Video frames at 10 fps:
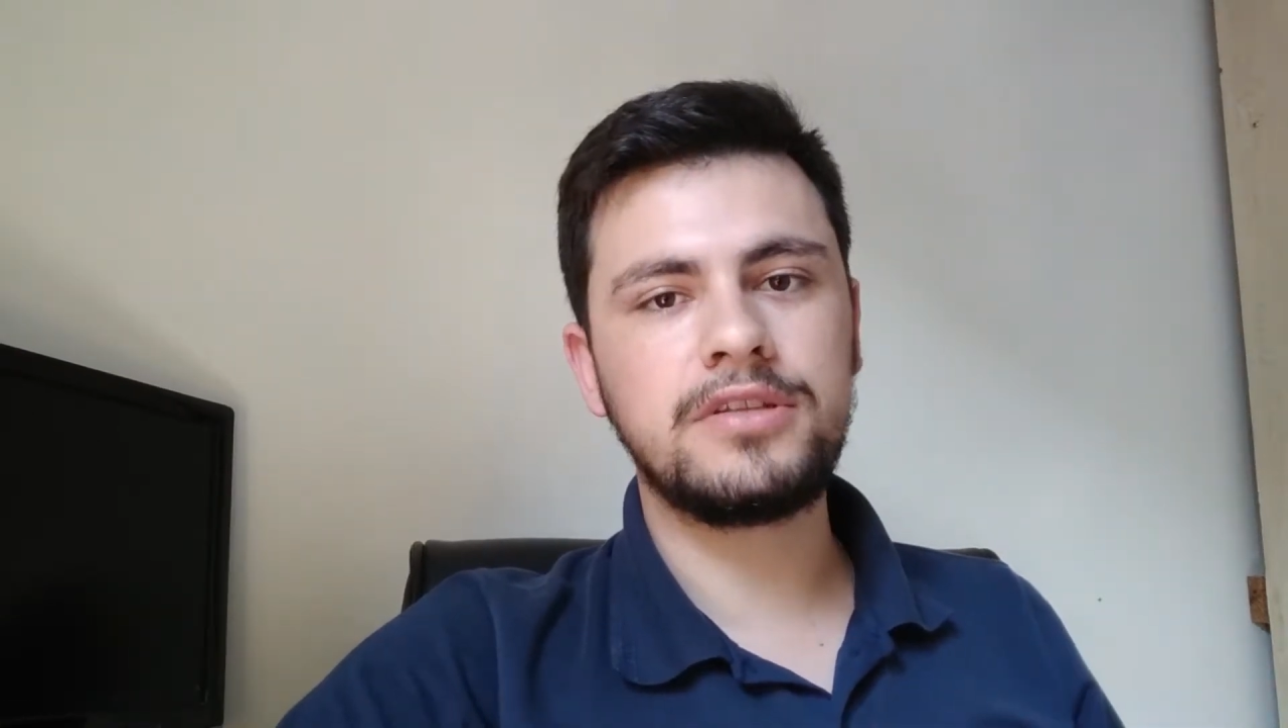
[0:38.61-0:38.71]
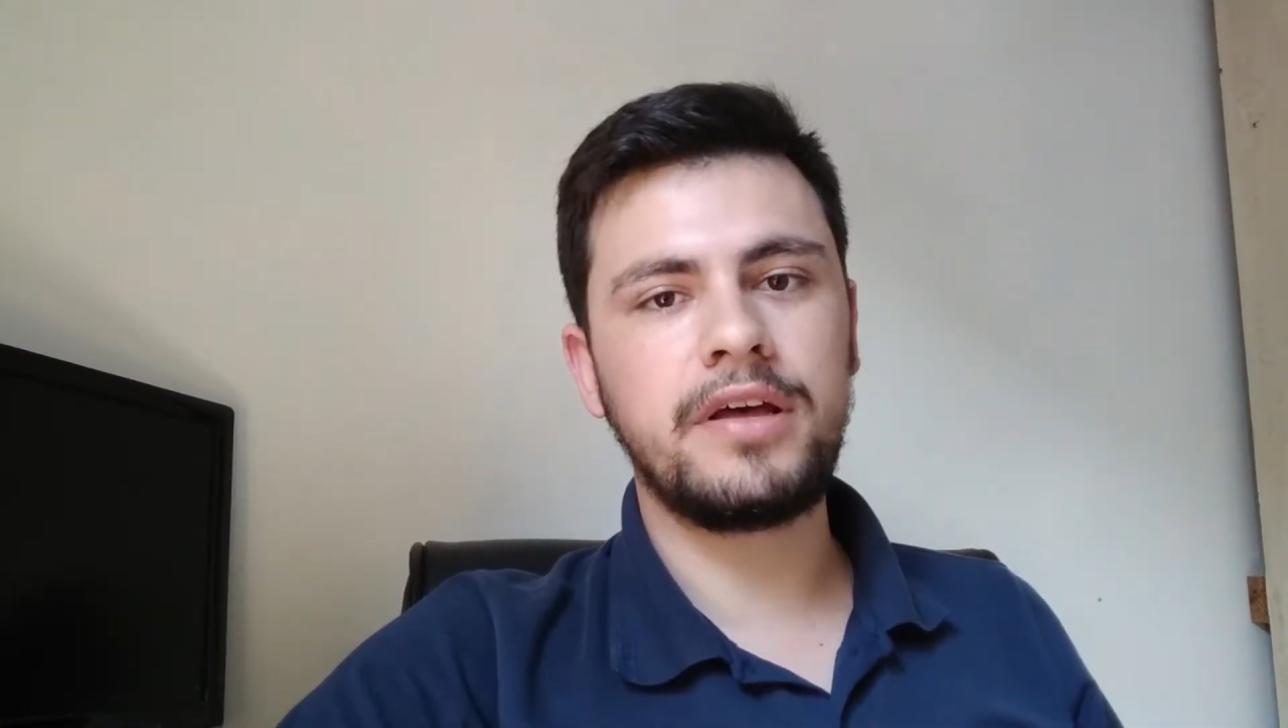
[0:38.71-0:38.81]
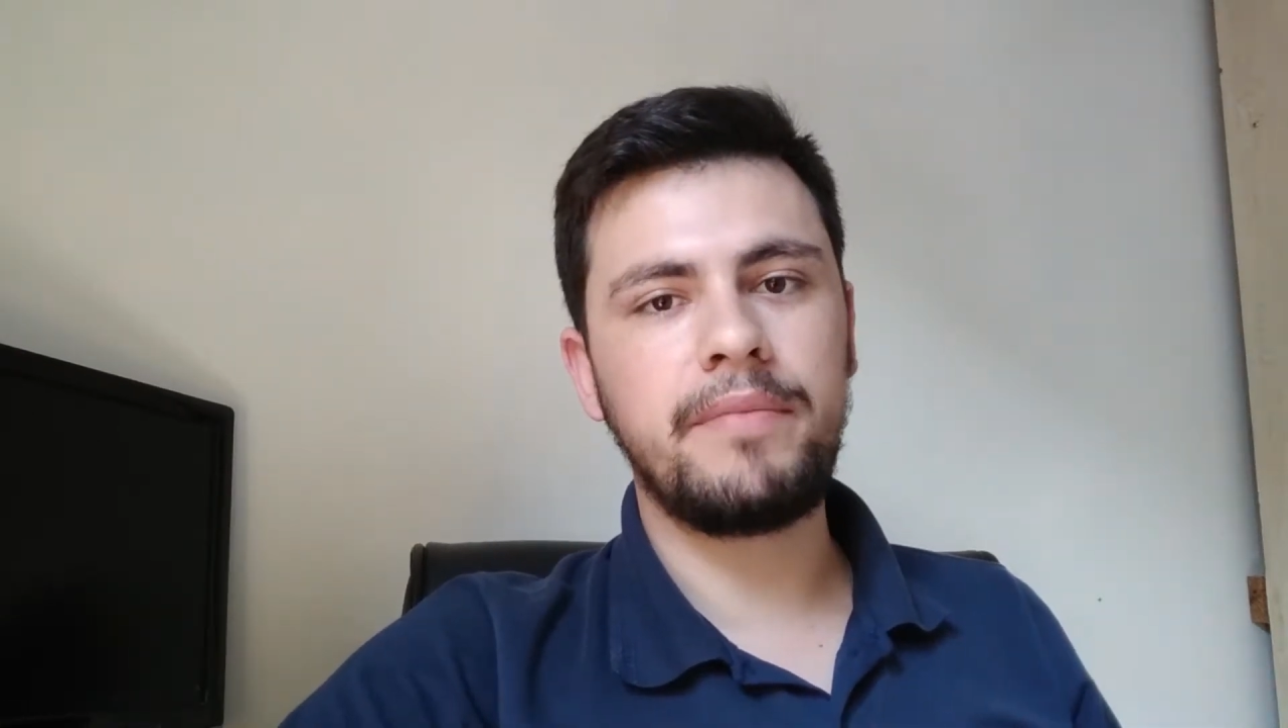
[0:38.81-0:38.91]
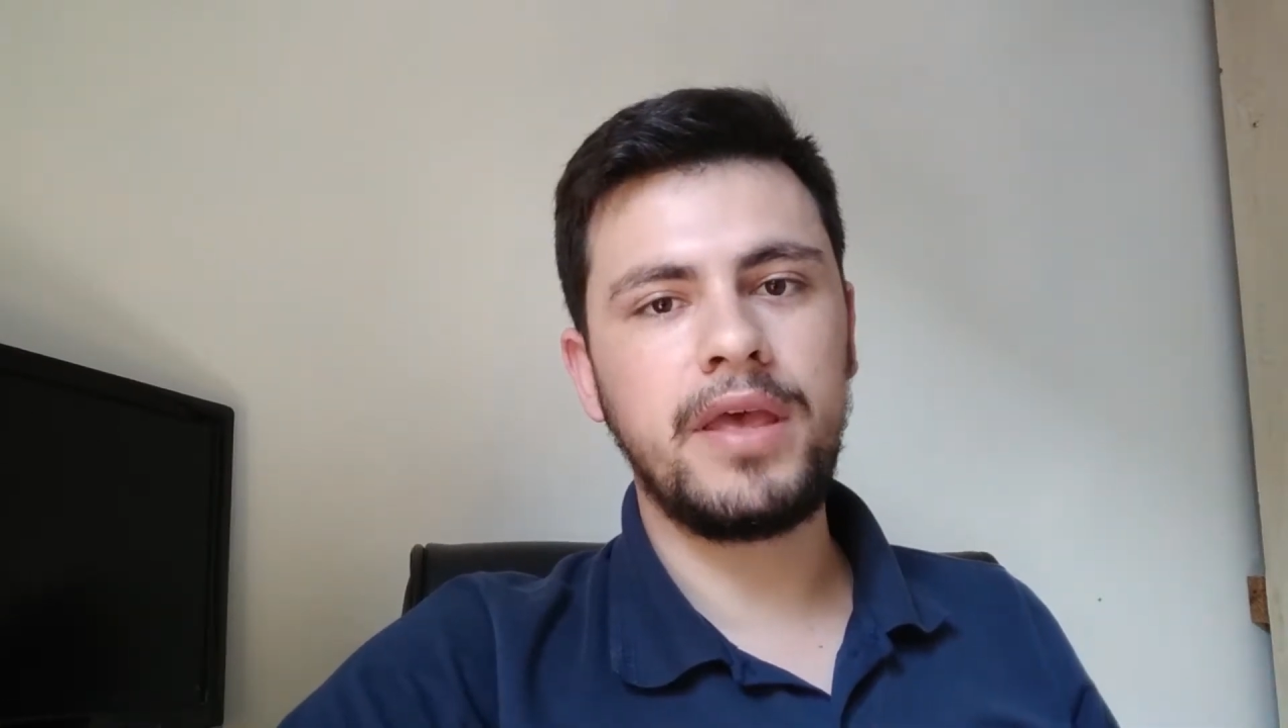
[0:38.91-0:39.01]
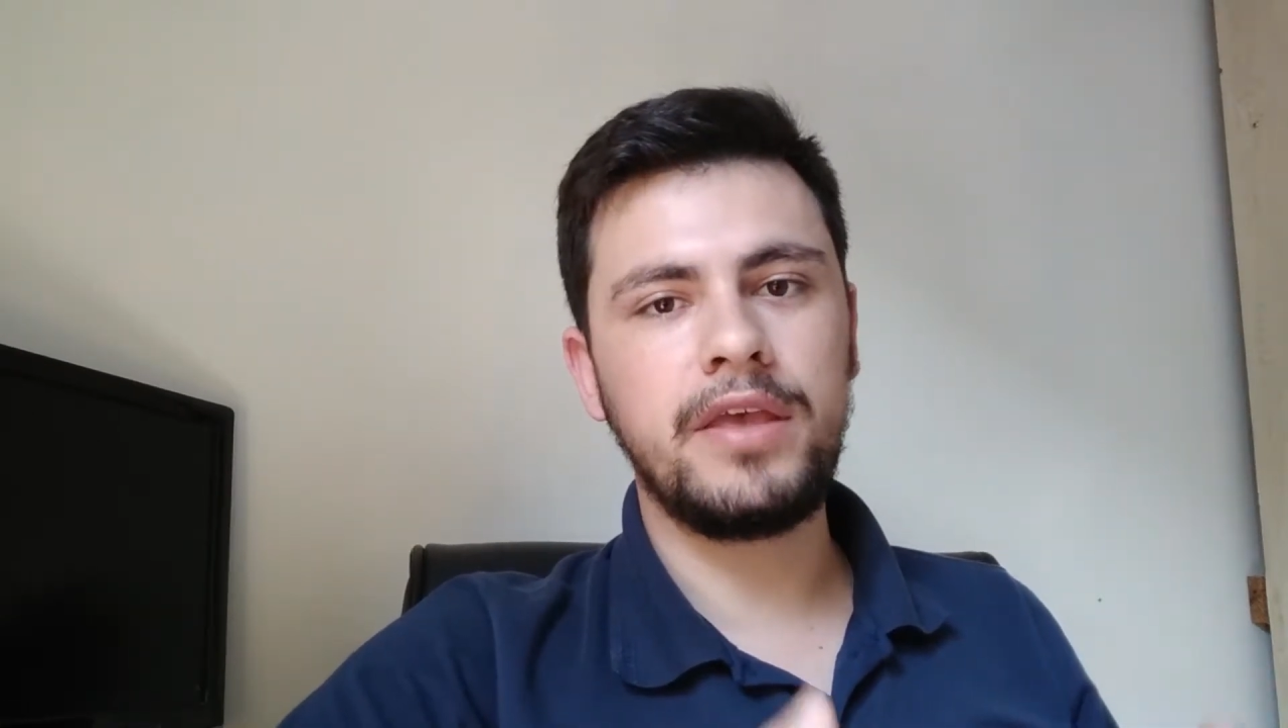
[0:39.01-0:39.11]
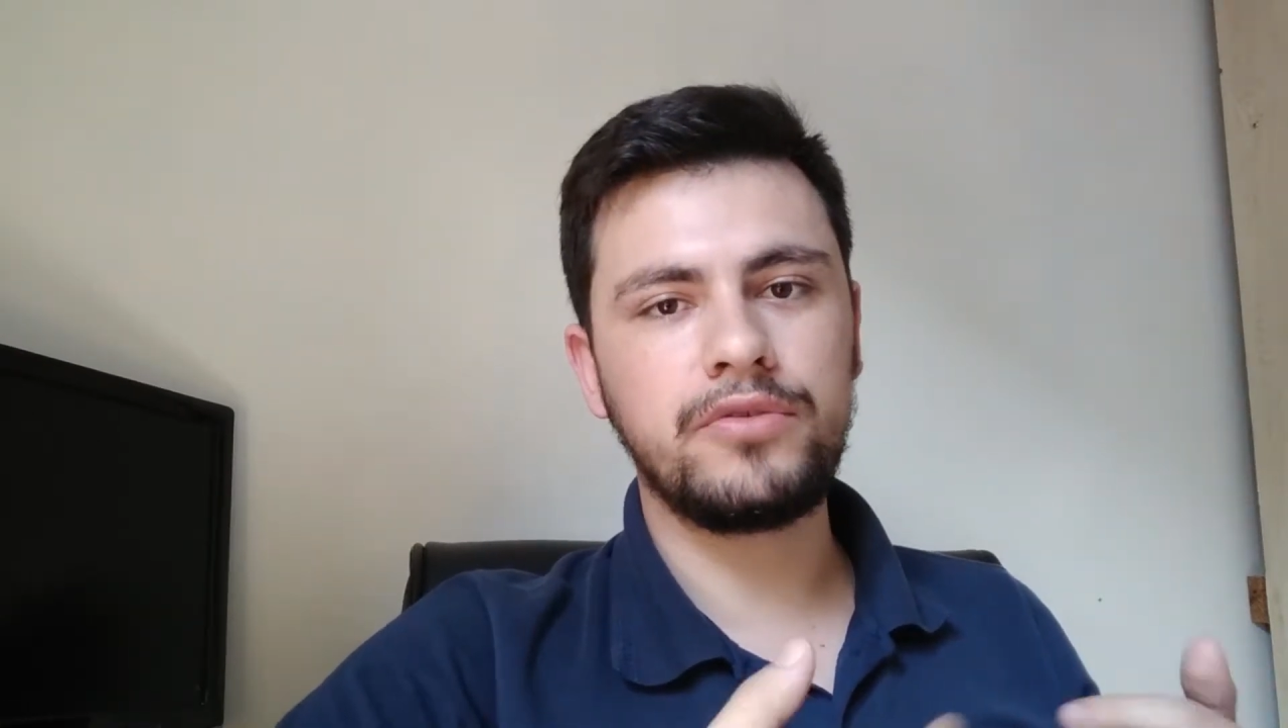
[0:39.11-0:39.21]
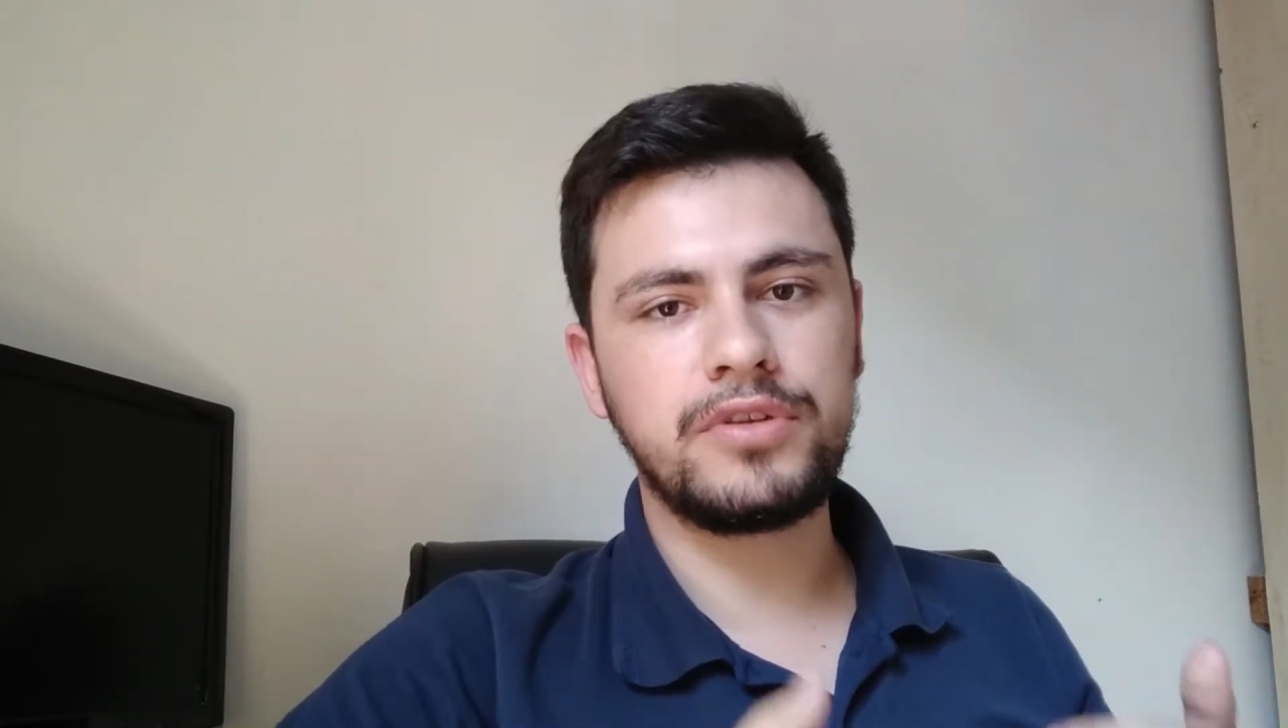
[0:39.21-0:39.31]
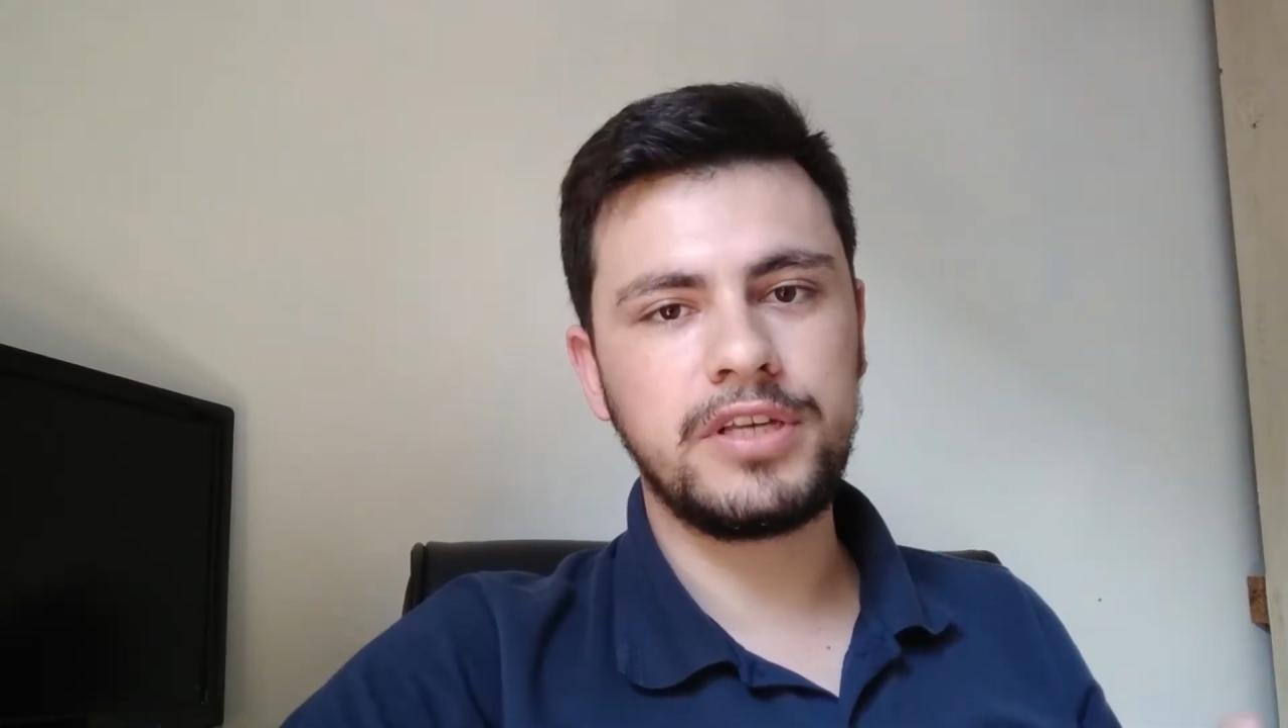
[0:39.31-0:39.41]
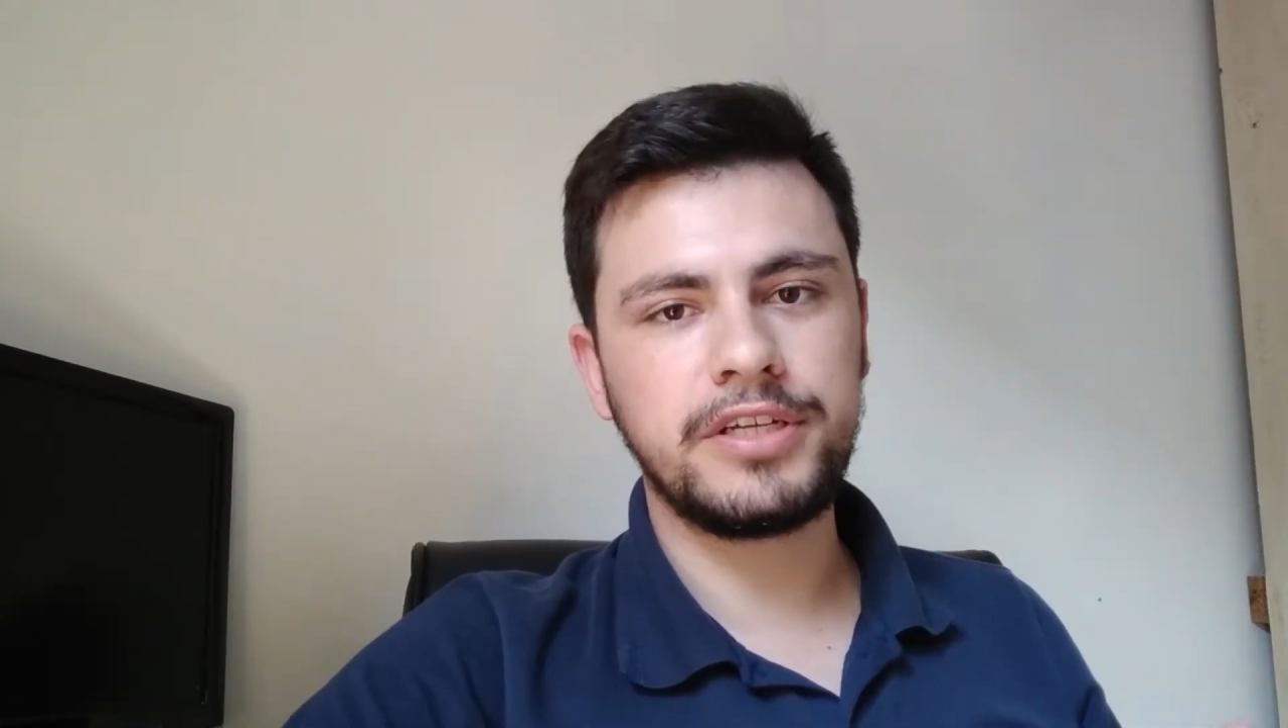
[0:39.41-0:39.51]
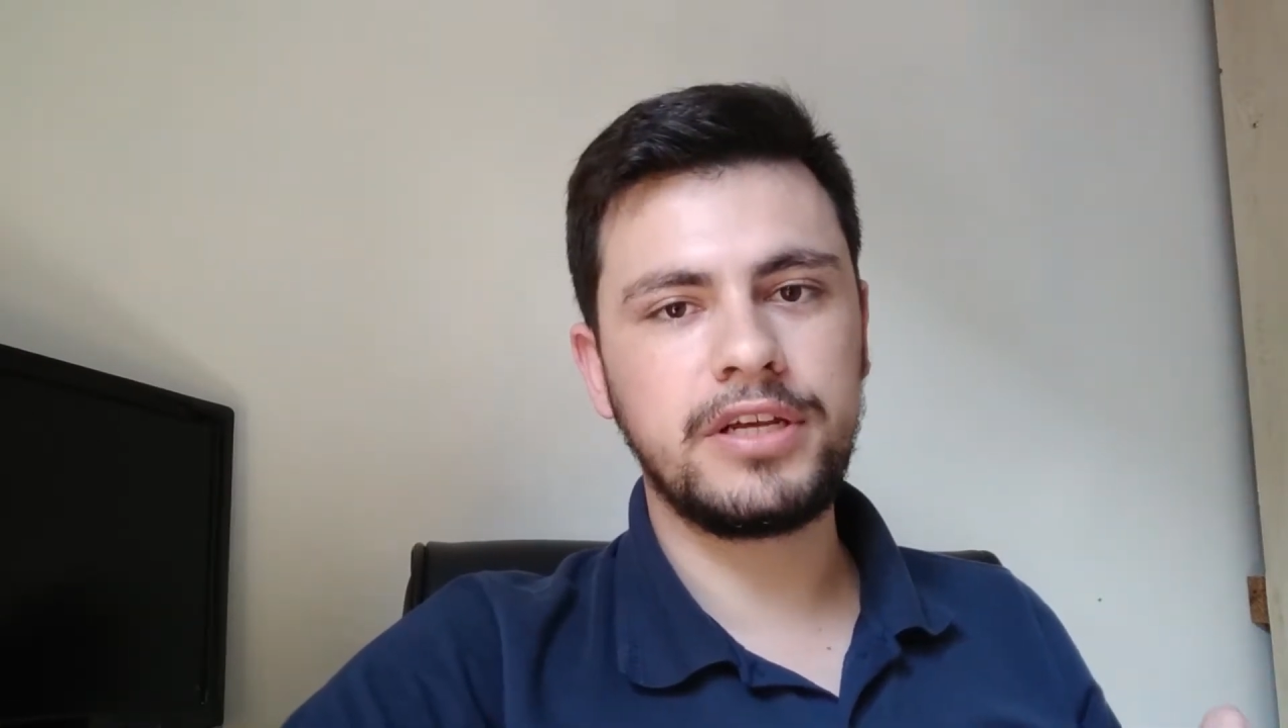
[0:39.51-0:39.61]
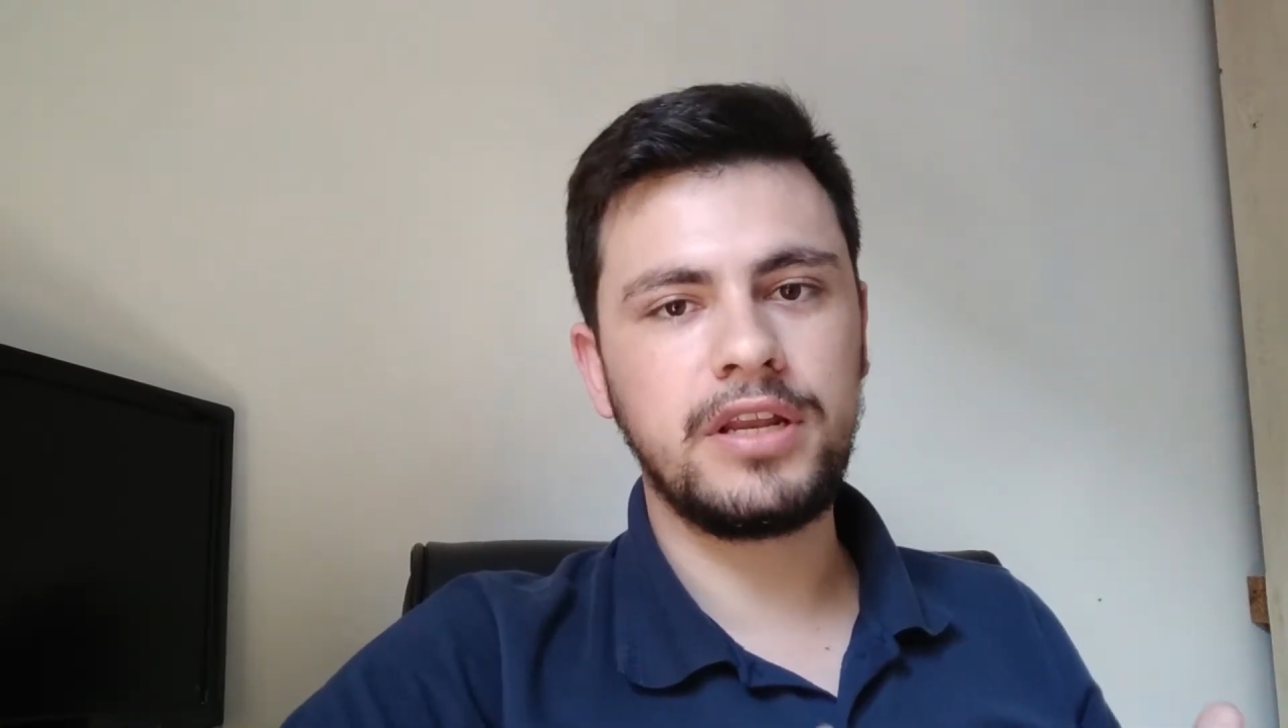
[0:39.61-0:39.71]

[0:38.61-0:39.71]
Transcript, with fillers: também, ou seja,